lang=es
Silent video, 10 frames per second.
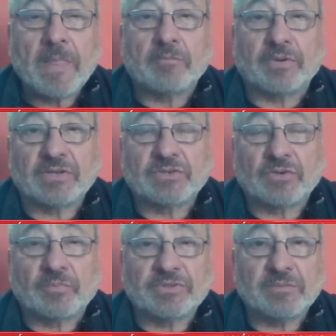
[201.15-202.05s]
por eso nos
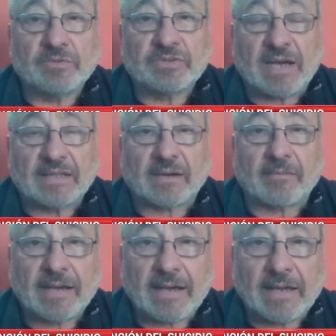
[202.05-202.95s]
pusimos a
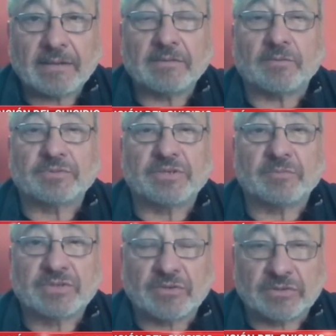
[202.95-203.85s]
trabajar, nos
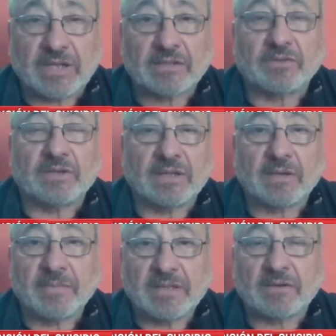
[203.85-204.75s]
pusimos en contacto
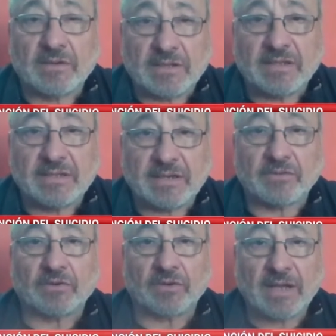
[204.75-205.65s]
directamente con el distrito
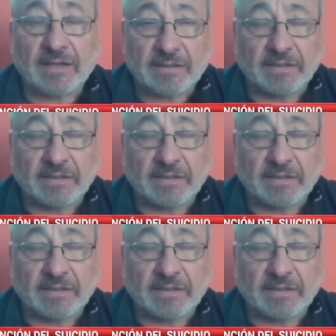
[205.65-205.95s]
escolar,